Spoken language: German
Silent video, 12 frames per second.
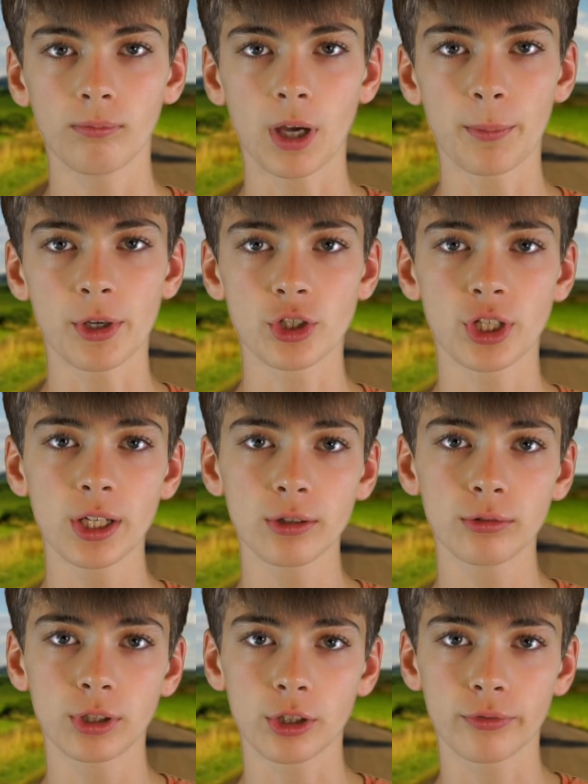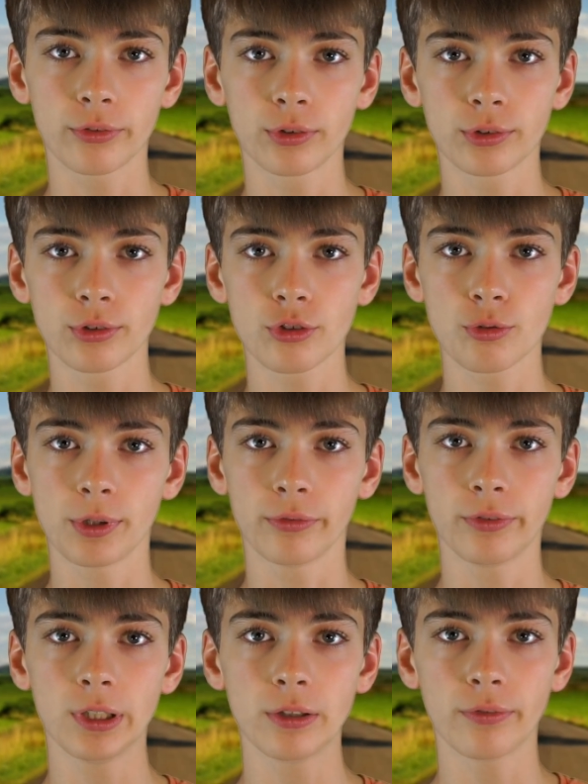Beim Erstellen guter Fotos spielen
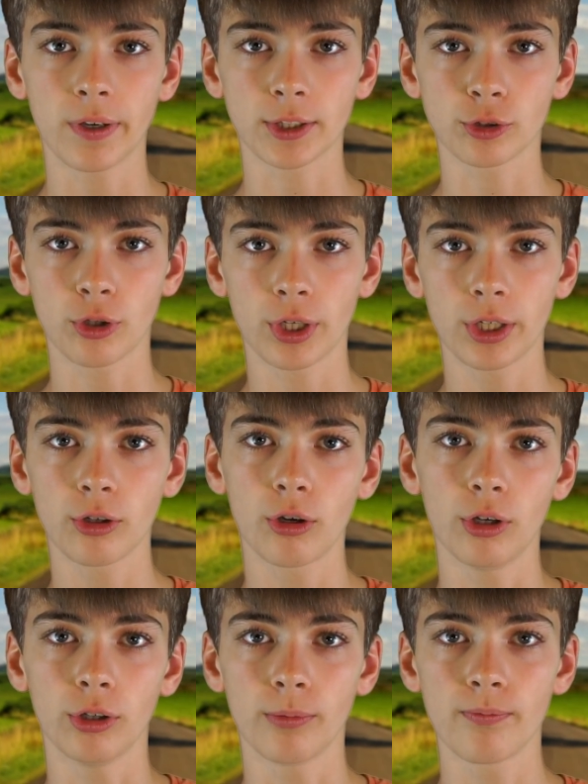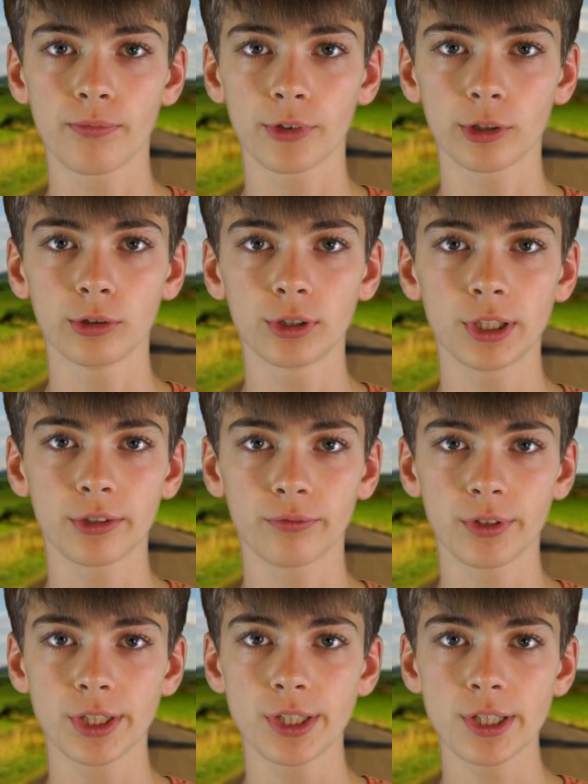viele Faktoren eine Rolle. Grundlegend
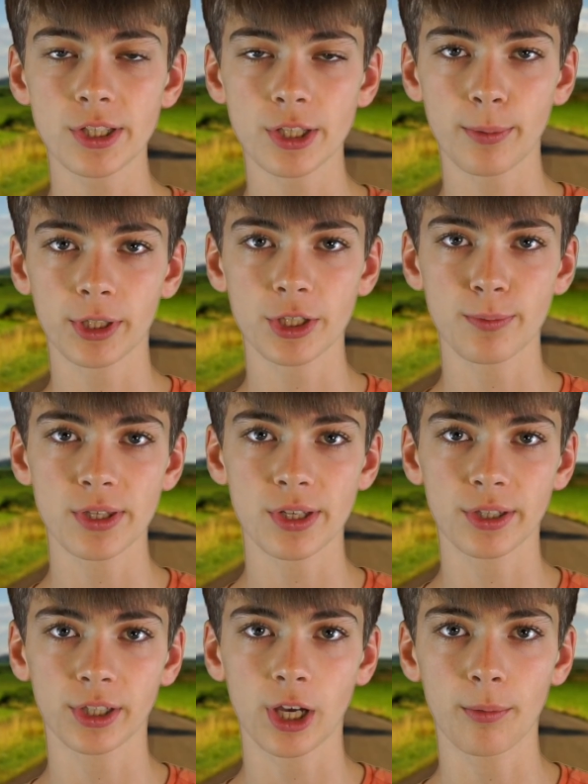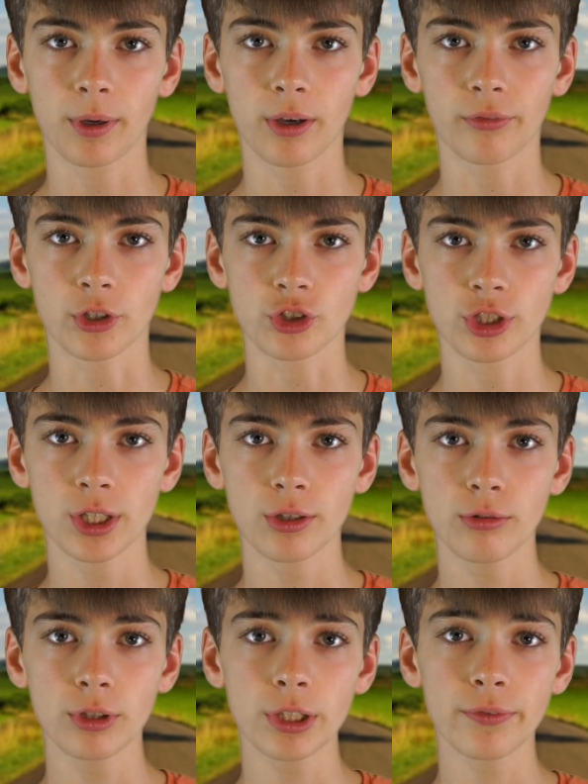wichtig ist aber, dass man seine Kamera versteht
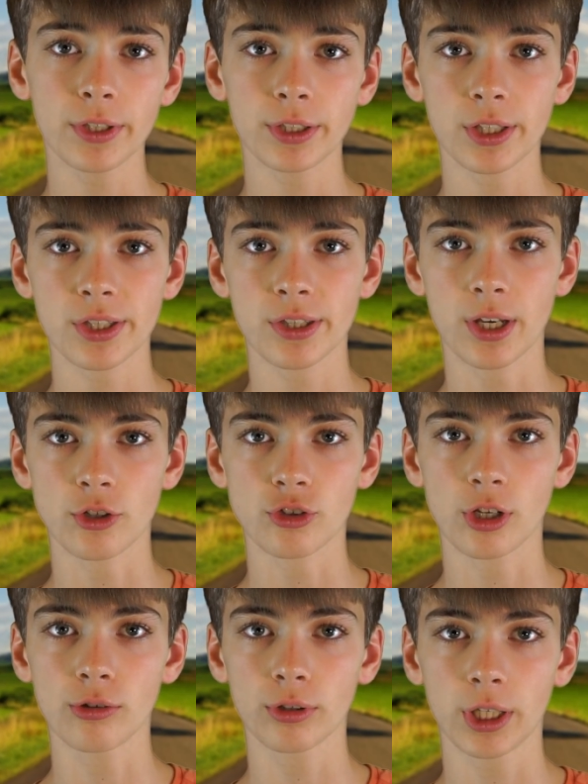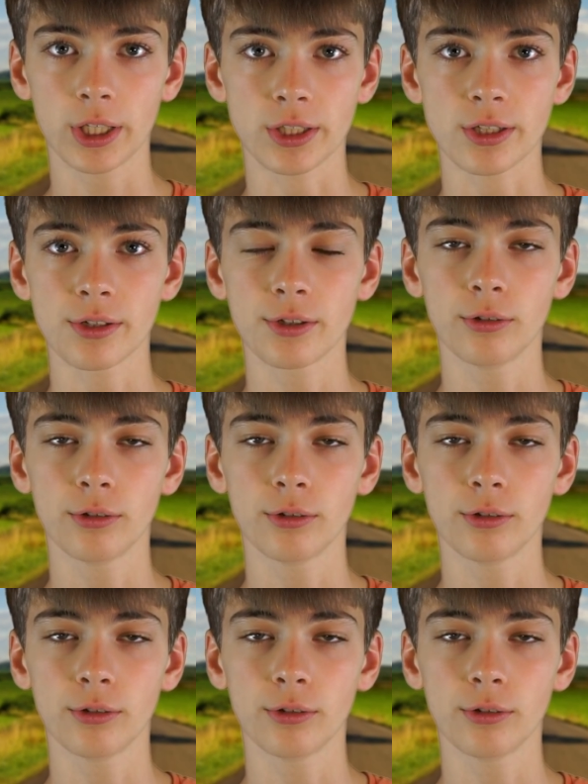und die wichtigsten Einstellungen kennt.